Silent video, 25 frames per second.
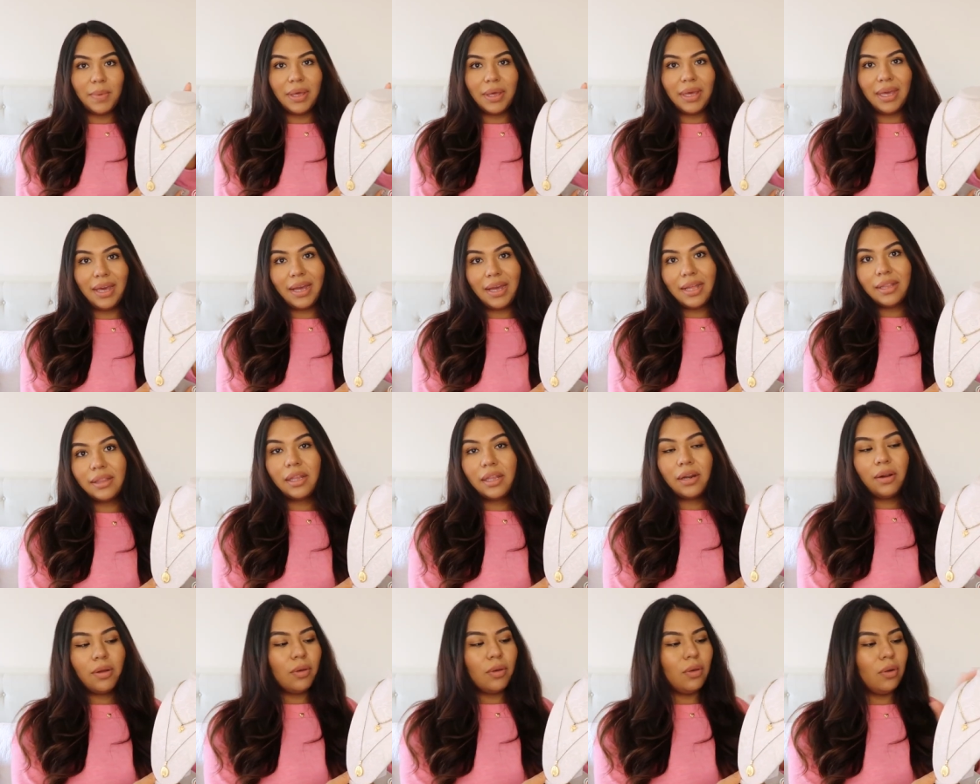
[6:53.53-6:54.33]
Me
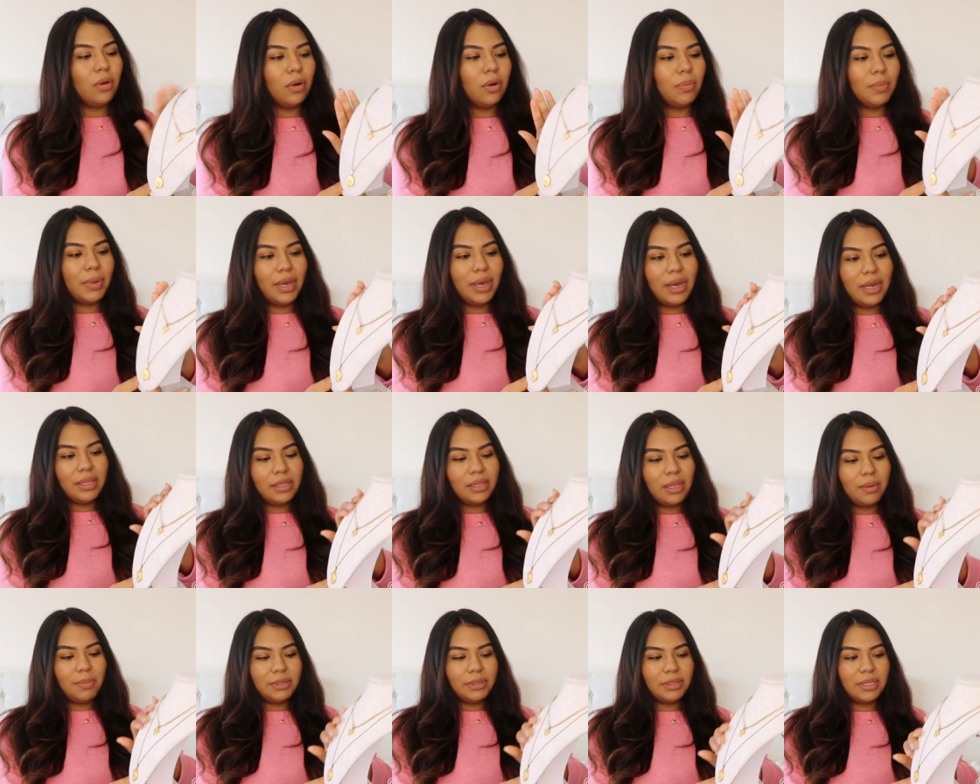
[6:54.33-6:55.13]
encanta el color, me
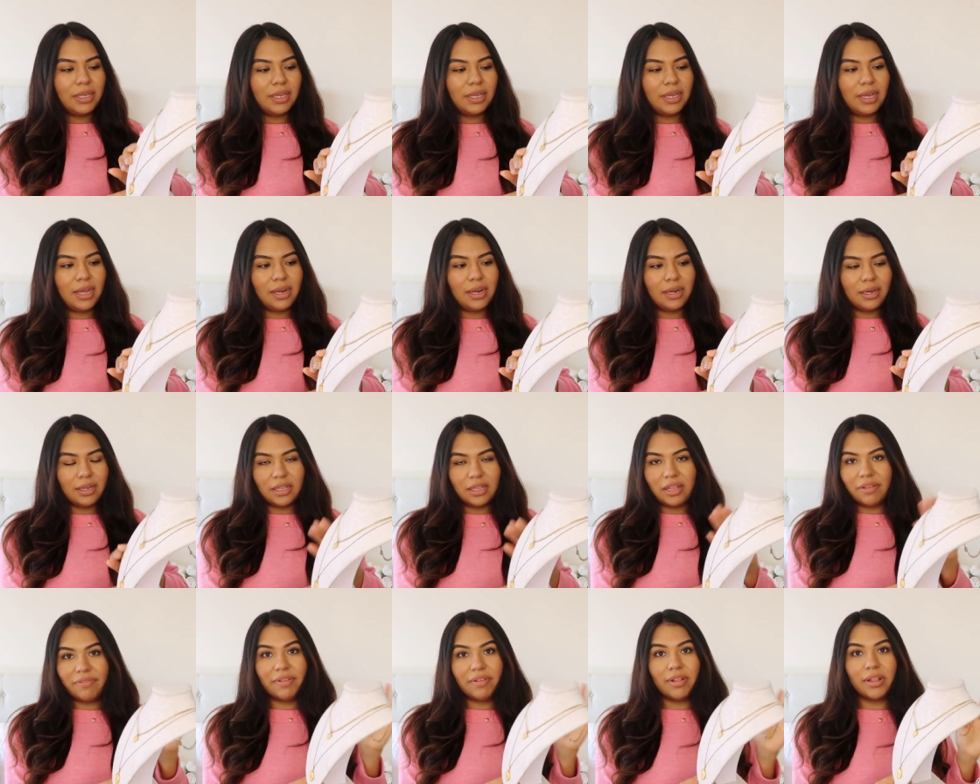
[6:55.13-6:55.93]
encanta el material
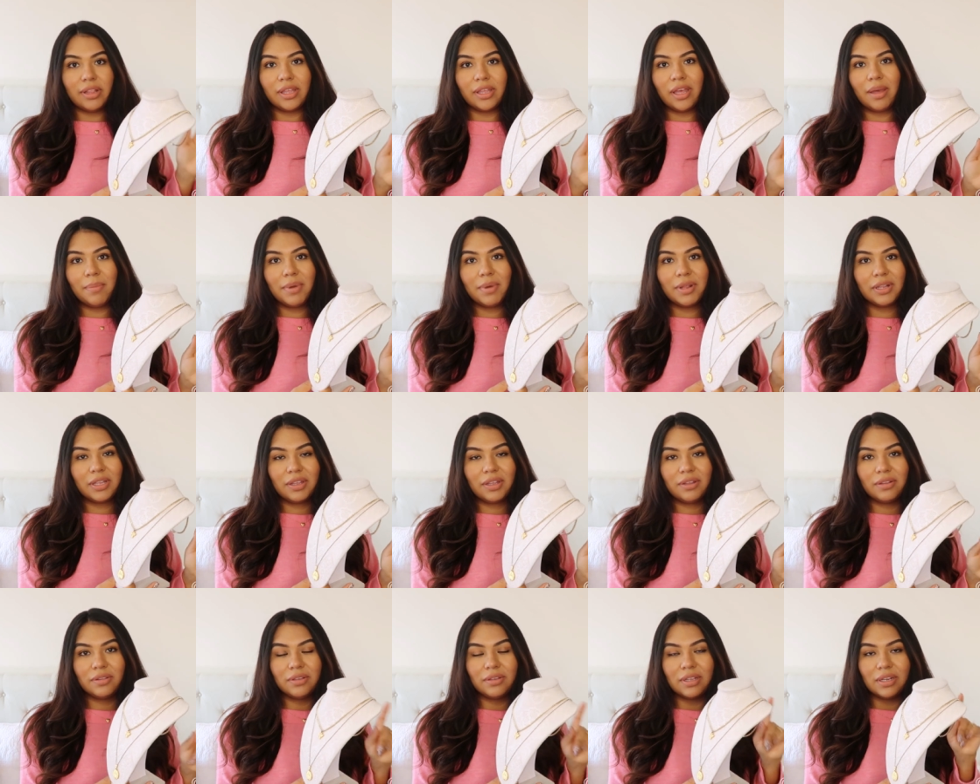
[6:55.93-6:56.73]
y
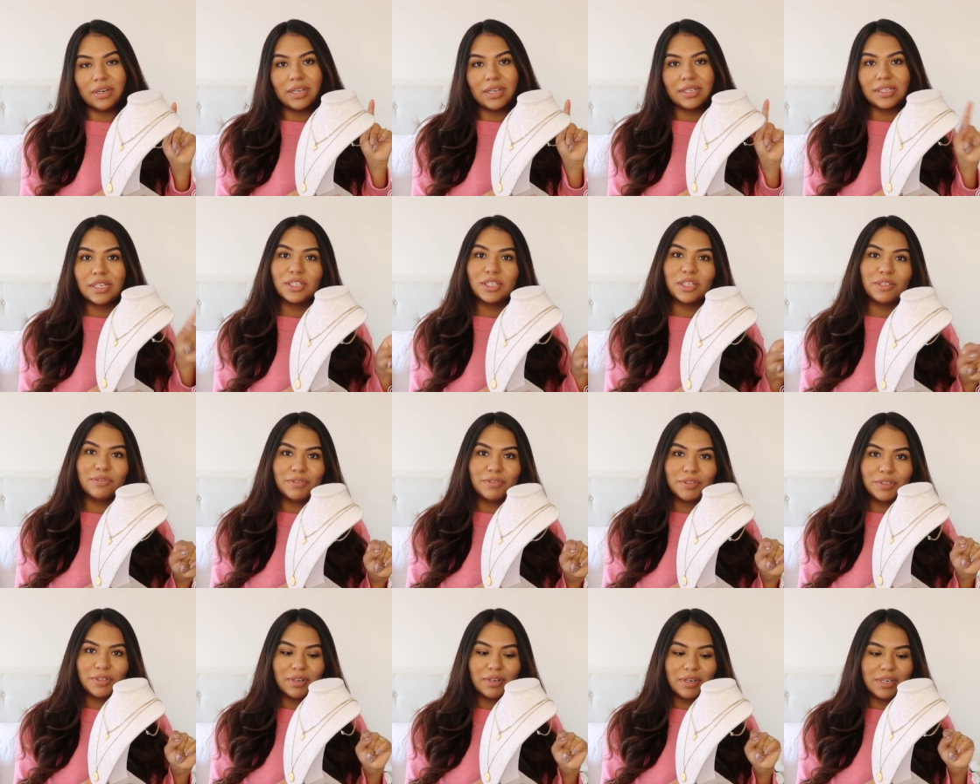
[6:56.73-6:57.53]
definitivamente tiene esas dos
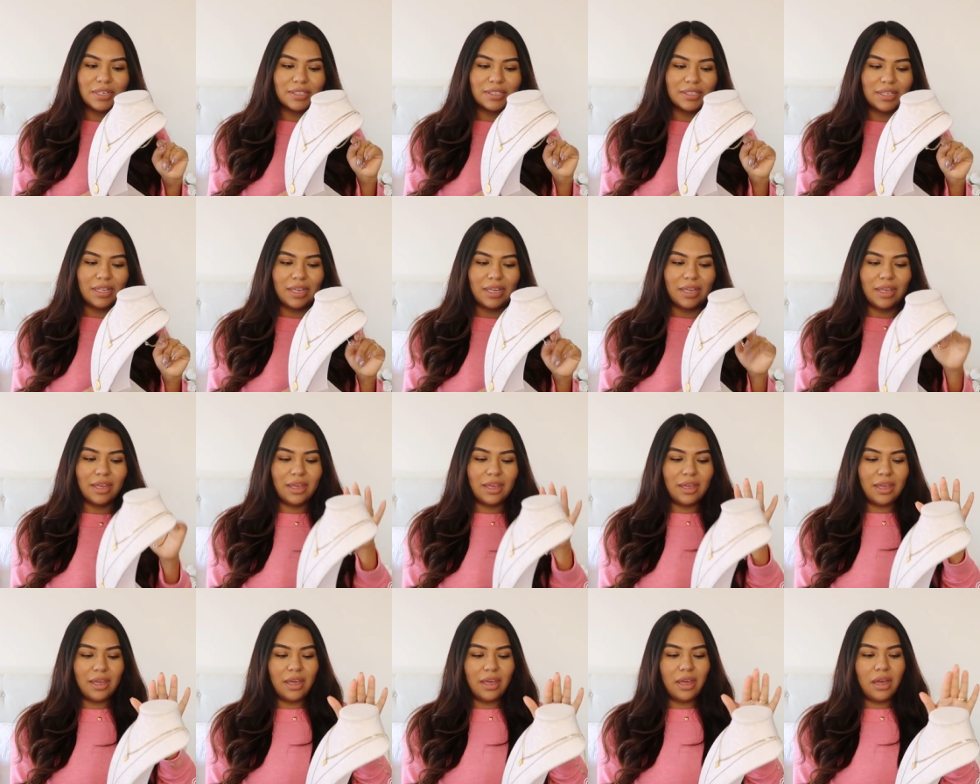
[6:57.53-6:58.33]
funciones de
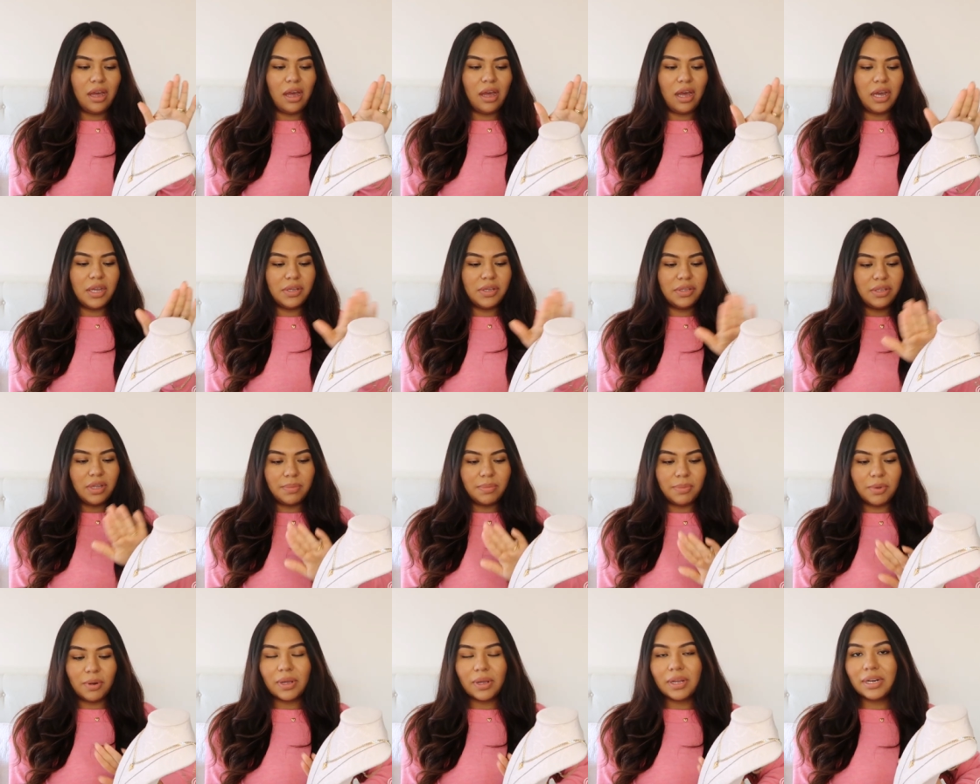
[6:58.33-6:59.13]

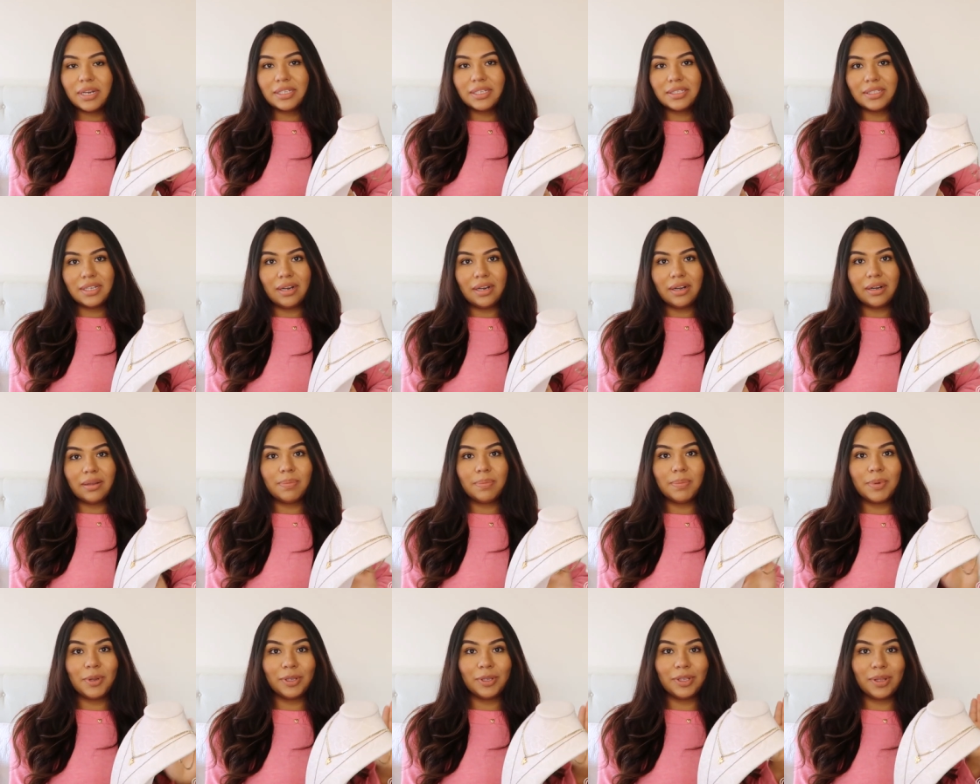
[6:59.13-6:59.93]
ayudarme a
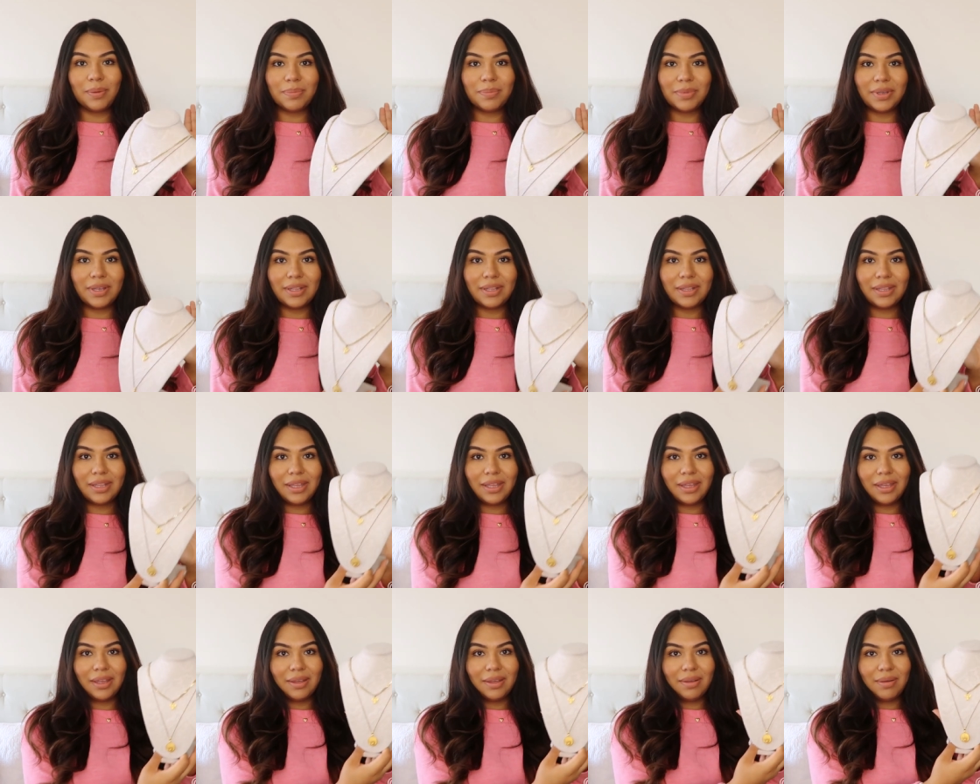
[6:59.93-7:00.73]
organizar, pero también
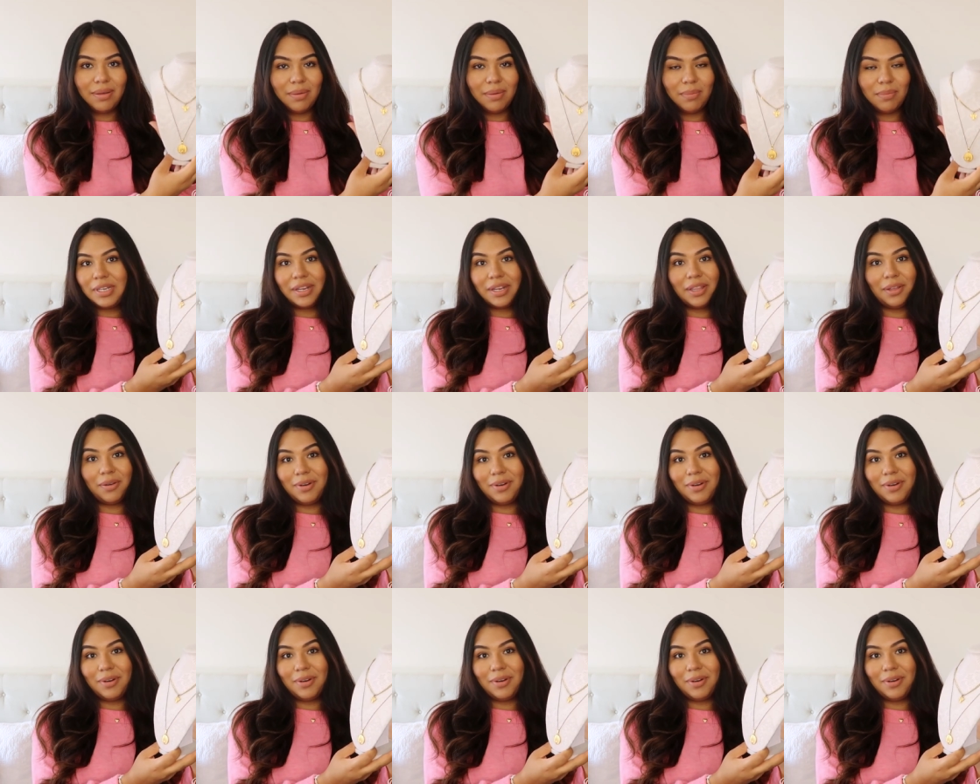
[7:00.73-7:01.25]
de ser